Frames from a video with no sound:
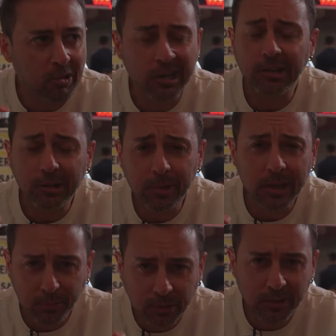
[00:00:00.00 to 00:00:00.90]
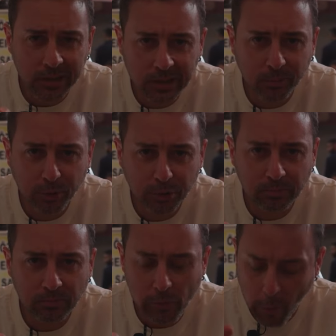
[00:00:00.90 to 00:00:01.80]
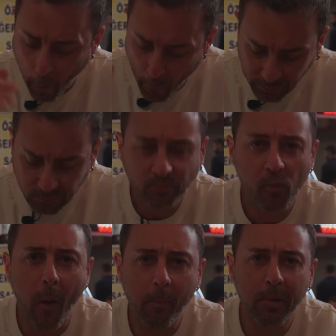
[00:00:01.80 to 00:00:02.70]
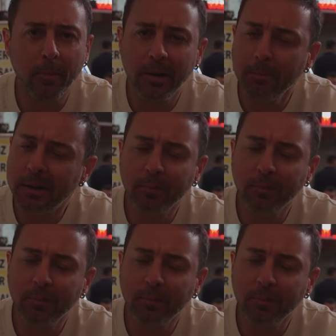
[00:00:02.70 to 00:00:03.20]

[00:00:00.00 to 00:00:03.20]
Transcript: kendim yaptım diye demiyorum. Babam